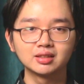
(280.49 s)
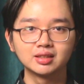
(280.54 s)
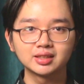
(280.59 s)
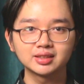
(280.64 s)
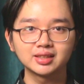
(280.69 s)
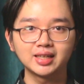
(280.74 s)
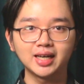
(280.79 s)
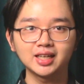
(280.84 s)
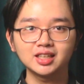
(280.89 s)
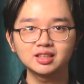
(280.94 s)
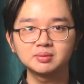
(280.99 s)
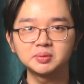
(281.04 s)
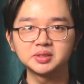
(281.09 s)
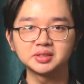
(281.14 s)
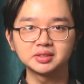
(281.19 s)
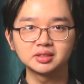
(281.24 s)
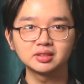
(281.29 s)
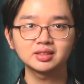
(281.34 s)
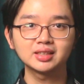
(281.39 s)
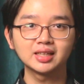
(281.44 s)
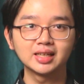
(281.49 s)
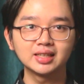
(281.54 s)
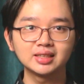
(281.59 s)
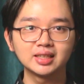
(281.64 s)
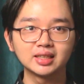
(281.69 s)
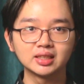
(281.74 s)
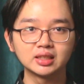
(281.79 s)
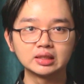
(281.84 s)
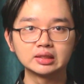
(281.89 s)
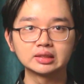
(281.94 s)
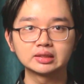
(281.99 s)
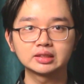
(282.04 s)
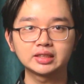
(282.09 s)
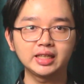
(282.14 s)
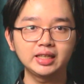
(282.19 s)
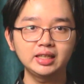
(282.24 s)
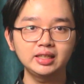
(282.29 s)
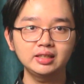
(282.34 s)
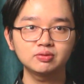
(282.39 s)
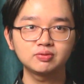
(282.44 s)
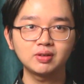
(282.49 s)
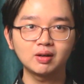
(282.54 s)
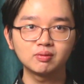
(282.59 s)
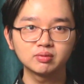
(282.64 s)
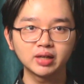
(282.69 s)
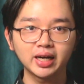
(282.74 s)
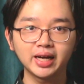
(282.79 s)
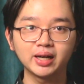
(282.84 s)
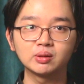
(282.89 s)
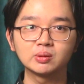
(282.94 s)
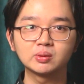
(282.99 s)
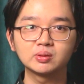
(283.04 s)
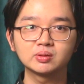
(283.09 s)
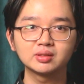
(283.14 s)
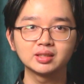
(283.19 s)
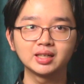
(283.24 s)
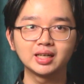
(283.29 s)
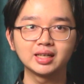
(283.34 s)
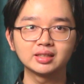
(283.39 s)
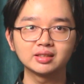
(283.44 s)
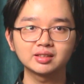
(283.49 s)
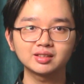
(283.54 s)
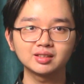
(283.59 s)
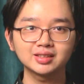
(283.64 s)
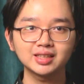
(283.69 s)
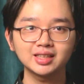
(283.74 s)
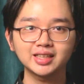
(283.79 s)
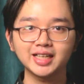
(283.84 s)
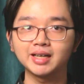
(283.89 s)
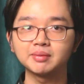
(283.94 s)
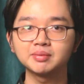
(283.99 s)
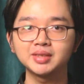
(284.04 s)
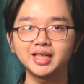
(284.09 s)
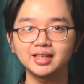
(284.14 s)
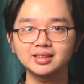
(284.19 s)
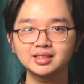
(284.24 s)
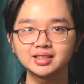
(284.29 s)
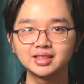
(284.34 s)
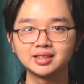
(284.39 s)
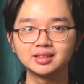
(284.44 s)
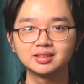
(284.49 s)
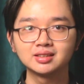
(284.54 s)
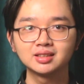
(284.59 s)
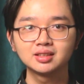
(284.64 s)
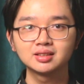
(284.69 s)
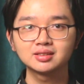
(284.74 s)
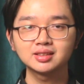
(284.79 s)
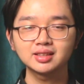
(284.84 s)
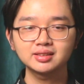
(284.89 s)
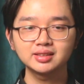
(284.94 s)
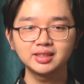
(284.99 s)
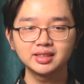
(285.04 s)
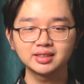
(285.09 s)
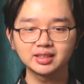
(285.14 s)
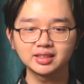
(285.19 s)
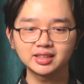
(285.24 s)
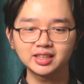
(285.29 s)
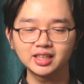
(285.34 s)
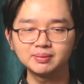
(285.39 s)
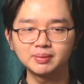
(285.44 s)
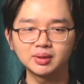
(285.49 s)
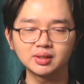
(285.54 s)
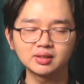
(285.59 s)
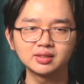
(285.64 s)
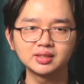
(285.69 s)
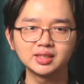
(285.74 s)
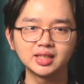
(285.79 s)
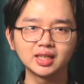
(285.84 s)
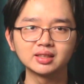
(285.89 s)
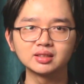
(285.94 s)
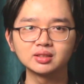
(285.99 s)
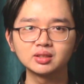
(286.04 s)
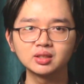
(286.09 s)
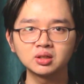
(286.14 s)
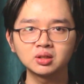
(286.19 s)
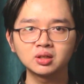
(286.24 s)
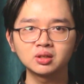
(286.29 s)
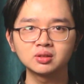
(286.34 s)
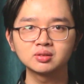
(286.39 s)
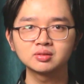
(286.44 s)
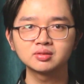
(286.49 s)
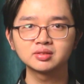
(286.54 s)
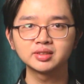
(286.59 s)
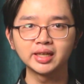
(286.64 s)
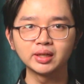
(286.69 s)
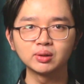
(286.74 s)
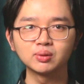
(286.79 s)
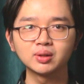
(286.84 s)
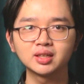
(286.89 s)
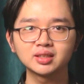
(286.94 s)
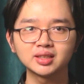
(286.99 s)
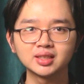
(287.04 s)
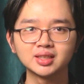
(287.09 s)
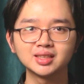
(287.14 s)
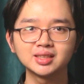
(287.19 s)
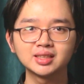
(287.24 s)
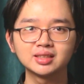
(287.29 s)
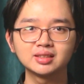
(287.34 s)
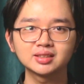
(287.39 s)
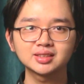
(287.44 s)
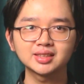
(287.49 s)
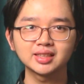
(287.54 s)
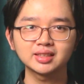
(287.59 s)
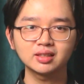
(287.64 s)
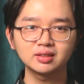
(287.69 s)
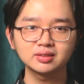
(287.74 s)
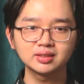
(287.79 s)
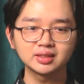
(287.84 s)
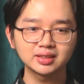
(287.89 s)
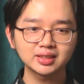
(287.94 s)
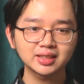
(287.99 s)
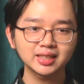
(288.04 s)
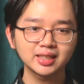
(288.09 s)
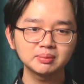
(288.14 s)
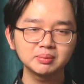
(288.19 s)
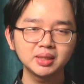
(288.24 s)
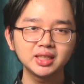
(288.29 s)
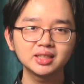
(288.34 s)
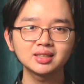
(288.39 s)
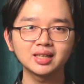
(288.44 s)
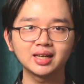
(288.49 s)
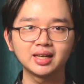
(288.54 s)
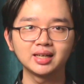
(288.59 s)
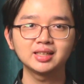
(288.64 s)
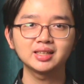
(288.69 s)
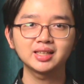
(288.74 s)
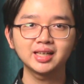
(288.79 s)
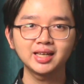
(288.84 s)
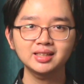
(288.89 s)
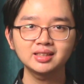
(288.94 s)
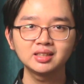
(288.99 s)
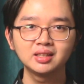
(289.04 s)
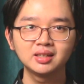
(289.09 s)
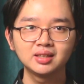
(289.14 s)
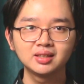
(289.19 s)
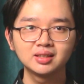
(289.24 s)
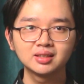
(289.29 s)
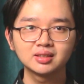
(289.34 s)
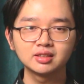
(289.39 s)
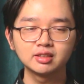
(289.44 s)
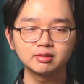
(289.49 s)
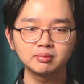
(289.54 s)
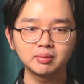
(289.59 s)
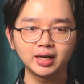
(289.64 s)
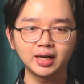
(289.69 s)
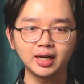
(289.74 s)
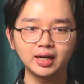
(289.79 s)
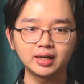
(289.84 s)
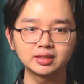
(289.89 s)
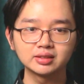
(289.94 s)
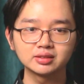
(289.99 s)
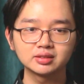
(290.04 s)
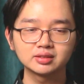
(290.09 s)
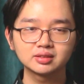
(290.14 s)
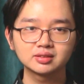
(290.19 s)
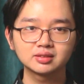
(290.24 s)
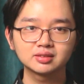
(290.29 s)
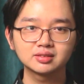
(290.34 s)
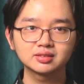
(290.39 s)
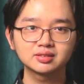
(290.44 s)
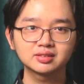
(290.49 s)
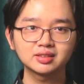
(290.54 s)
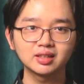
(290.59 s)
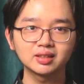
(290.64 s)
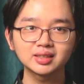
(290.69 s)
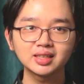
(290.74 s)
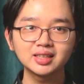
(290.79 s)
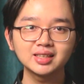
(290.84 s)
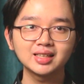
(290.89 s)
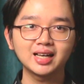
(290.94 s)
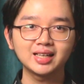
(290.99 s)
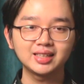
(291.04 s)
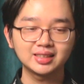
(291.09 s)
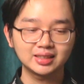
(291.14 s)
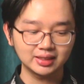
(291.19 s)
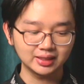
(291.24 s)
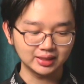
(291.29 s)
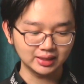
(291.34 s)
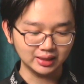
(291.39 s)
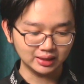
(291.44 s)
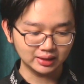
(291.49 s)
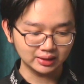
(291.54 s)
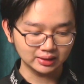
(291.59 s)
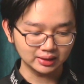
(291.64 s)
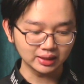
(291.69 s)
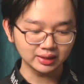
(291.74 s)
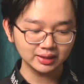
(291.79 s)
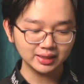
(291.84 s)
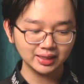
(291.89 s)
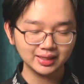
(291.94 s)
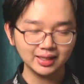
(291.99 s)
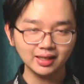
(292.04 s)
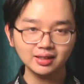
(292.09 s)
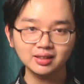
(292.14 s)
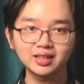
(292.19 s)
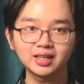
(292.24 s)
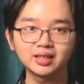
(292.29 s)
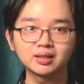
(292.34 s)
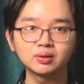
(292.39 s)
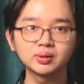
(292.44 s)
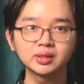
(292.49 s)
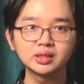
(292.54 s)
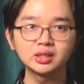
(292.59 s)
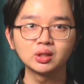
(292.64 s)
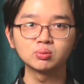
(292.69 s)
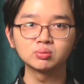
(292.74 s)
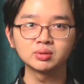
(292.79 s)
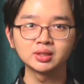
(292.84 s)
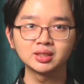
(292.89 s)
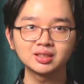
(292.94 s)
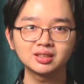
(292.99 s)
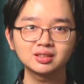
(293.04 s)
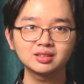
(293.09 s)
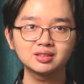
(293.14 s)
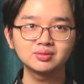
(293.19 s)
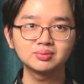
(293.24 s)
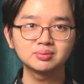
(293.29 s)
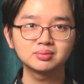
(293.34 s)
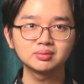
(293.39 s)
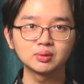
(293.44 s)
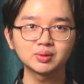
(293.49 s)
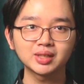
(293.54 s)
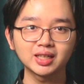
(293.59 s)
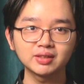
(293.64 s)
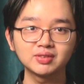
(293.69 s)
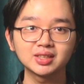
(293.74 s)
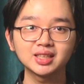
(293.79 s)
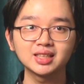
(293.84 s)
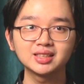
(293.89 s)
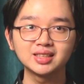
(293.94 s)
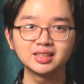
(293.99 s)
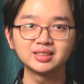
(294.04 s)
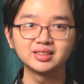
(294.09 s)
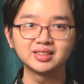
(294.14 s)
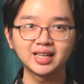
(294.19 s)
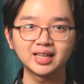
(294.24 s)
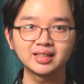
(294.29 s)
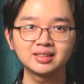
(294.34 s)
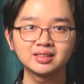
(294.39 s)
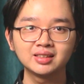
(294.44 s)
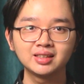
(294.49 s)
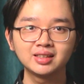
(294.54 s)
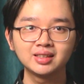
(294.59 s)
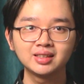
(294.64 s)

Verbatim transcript: là đơn giản để mọi người có thể nhìn được cái phong nào là nó có cái cảm giác gì. Tất nhiên thì khi mọi người nhìn vô nhiều hơn nữa thì nó sẽ có những cái biến thể khác. Nhưng mà cho tới nay thì ờ, những cái cách này huy dùng thì nó một cách vẫn là nhìn nhanh